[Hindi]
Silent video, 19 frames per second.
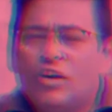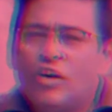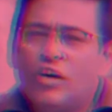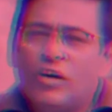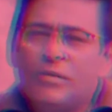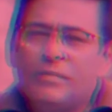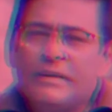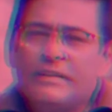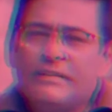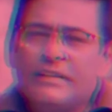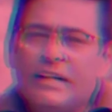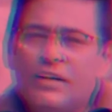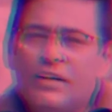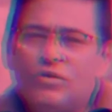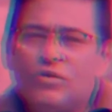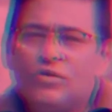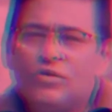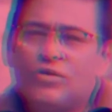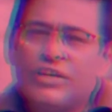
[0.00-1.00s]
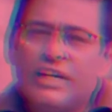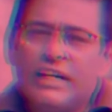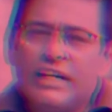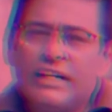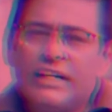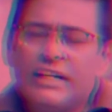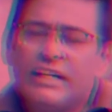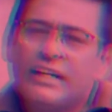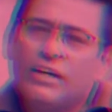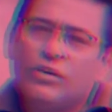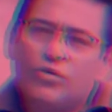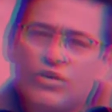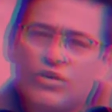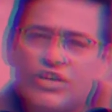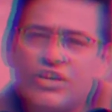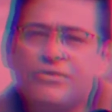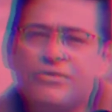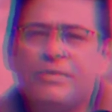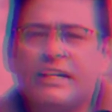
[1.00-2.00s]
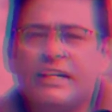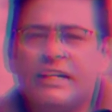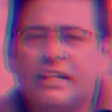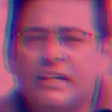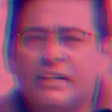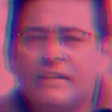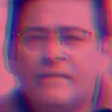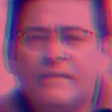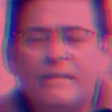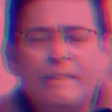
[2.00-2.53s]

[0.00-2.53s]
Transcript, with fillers: गौरव बंसल ने खुदकुशी करने की कोशिश भी की